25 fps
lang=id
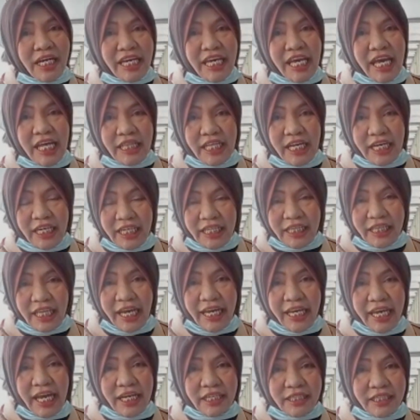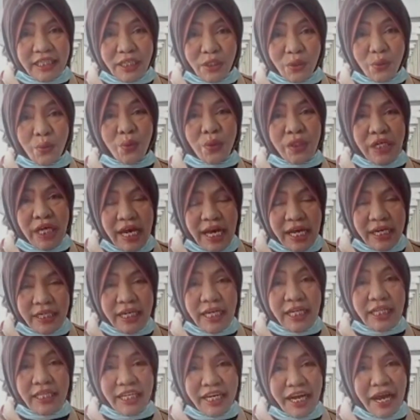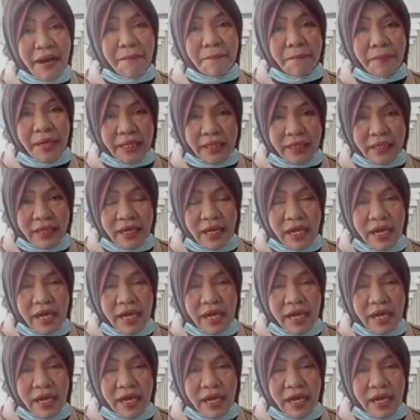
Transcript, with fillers: kegiatan kita yang tertunda dan terhambat